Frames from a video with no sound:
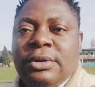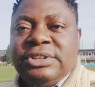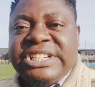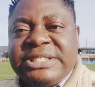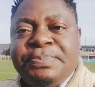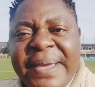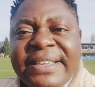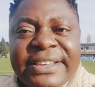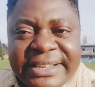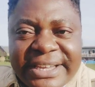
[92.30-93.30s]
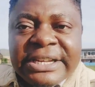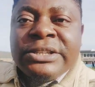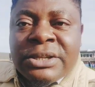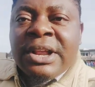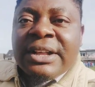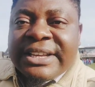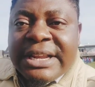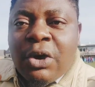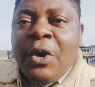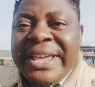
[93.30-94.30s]
J'espère
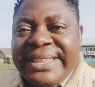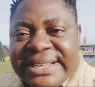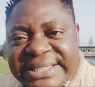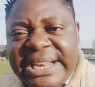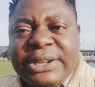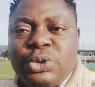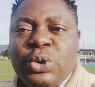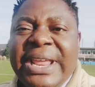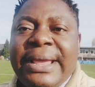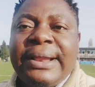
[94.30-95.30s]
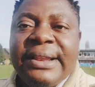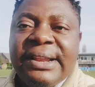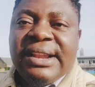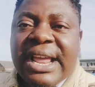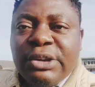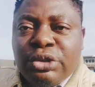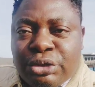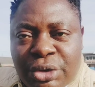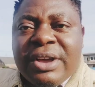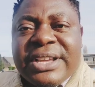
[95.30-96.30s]
qu'ils ont été sélectionnés. Les
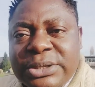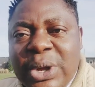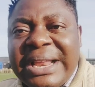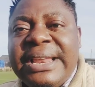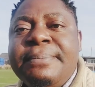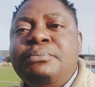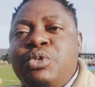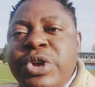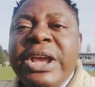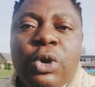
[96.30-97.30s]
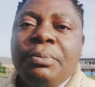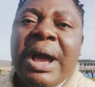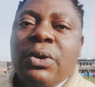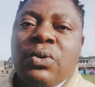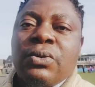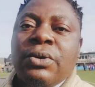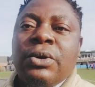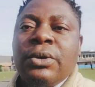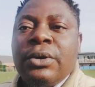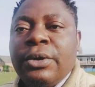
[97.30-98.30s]
joueurs qui sont allés mouiller le maillot
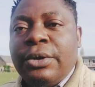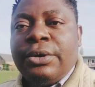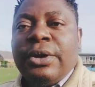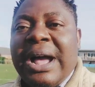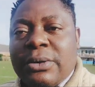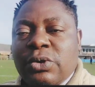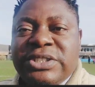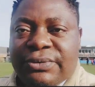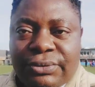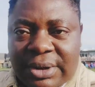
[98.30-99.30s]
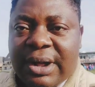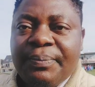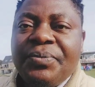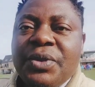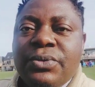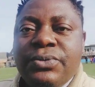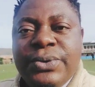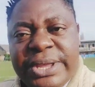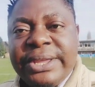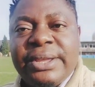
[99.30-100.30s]
en Côte d'Ivoire.
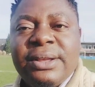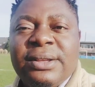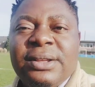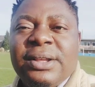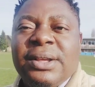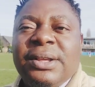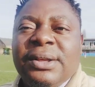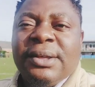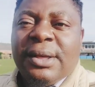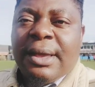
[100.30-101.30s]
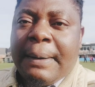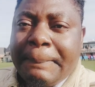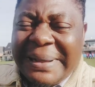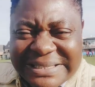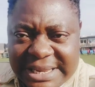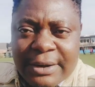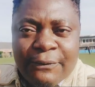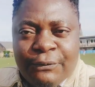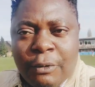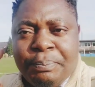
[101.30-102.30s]
Oui. Parce qu'il ne
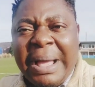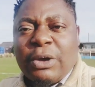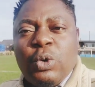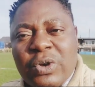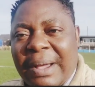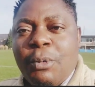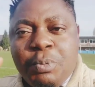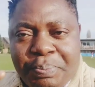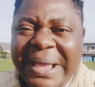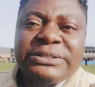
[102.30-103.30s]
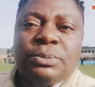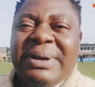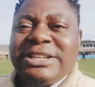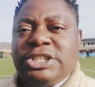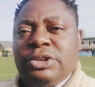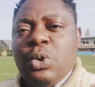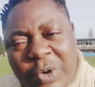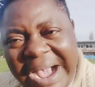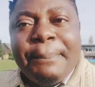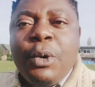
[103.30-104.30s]
faut pas que le Cameroun perde ce match. Le
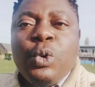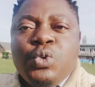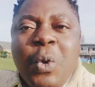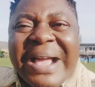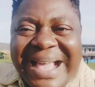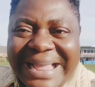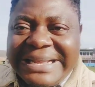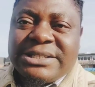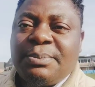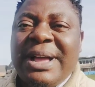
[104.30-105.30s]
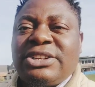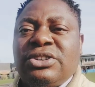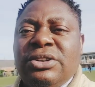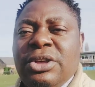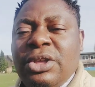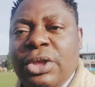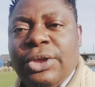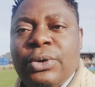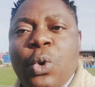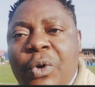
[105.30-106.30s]
Cameroun doit gagner ce match.
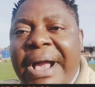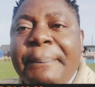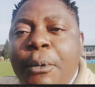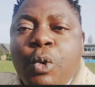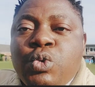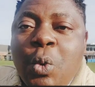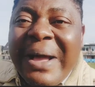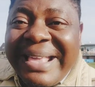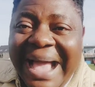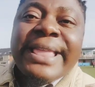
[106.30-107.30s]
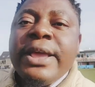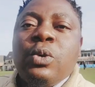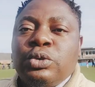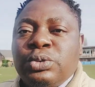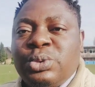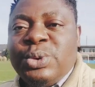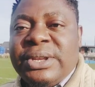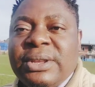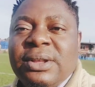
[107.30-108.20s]
Le Cameroun doit gagner aujourd'hui.